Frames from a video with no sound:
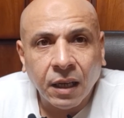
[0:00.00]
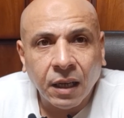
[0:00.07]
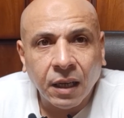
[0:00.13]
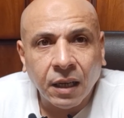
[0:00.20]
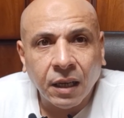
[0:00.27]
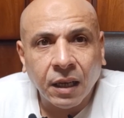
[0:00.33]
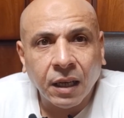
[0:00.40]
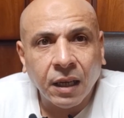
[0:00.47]

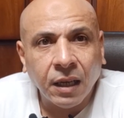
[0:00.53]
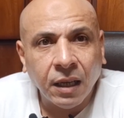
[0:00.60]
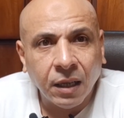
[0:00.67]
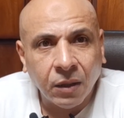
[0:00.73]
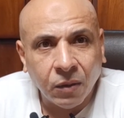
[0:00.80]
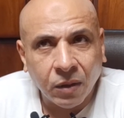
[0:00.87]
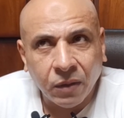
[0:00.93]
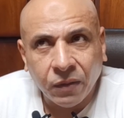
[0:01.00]

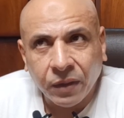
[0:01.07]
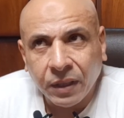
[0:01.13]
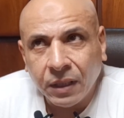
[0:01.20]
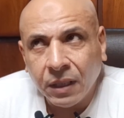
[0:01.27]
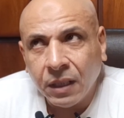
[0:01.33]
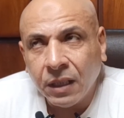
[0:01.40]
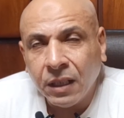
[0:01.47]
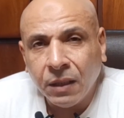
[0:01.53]
الخجل والفن
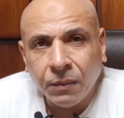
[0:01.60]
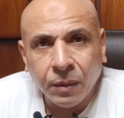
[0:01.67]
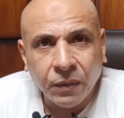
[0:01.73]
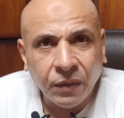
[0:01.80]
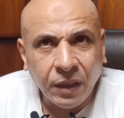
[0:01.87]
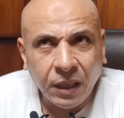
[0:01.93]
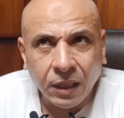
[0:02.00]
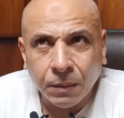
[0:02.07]
لأن
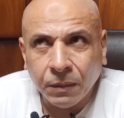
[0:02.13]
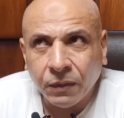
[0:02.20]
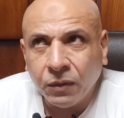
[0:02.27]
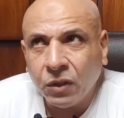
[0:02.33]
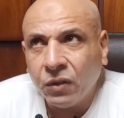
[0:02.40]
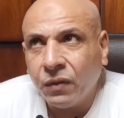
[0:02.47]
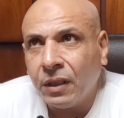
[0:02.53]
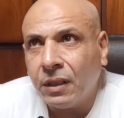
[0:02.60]
بالفعل ما
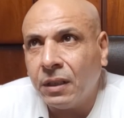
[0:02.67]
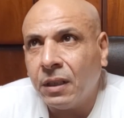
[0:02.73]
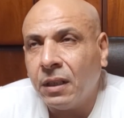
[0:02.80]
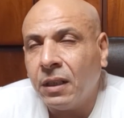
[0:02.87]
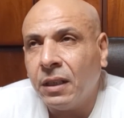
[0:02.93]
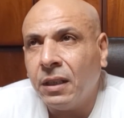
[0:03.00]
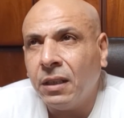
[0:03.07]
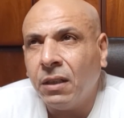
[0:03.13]
فيش فن
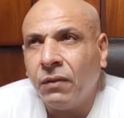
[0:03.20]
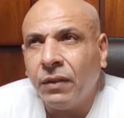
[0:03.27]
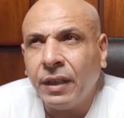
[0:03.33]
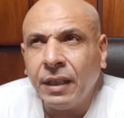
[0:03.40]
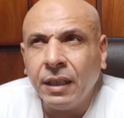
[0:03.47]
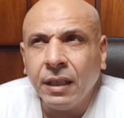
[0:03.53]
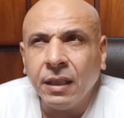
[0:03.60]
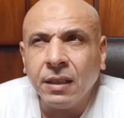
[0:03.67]
لأن
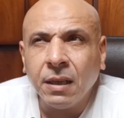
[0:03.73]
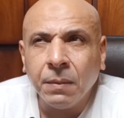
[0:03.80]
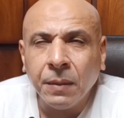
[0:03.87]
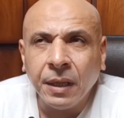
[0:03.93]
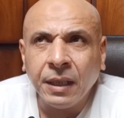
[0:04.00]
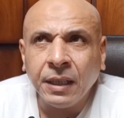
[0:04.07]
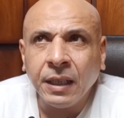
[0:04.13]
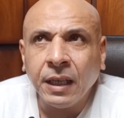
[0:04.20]
الفن
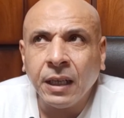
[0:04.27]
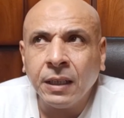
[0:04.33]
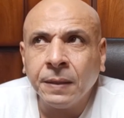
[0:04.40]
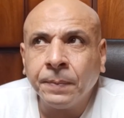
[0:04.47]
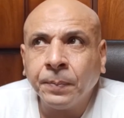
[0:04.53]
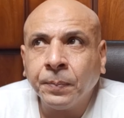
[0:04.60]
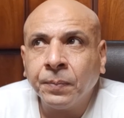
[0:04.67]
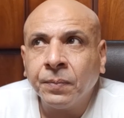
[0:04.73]
زمان
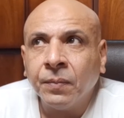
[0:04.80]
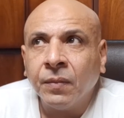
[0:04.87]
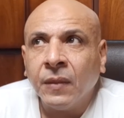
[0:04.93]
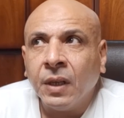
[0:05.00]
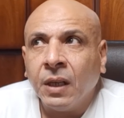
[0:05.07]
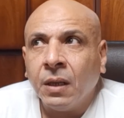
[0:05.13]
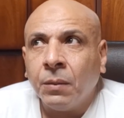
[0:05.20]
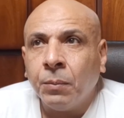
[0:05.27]
كان
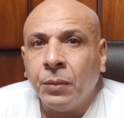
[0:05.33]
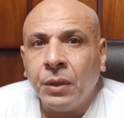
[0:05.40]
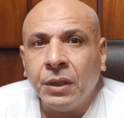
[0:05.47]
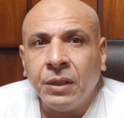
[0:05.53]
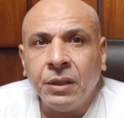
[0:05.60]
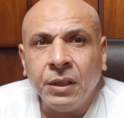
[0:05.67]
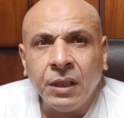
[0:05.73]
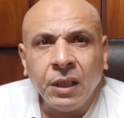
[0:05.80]

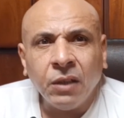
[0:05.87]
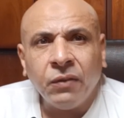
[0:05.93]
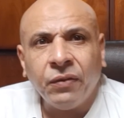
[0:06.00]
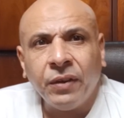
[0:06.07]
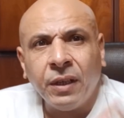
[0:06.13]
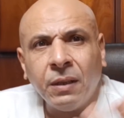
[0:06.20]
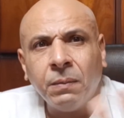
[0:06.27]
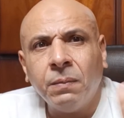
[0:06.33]
بيديك
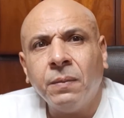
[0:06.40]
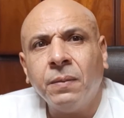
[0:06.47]
الفيلم